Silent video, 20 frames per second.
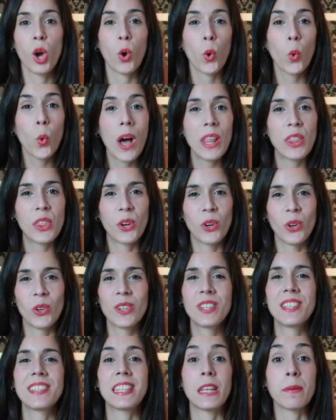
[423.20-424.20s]
Cuatro.
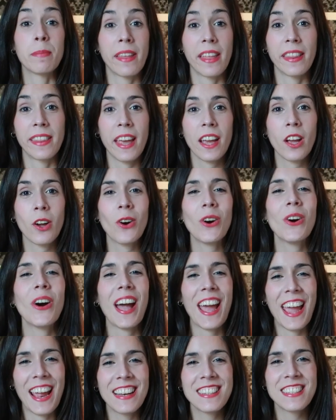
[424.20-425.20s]
Si me
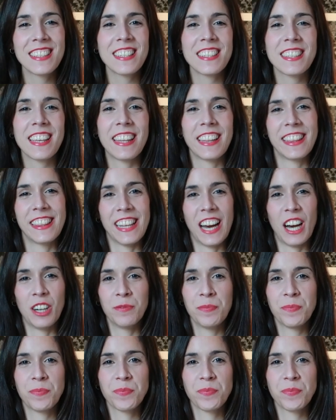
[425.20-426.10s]
detengo, él se sienta.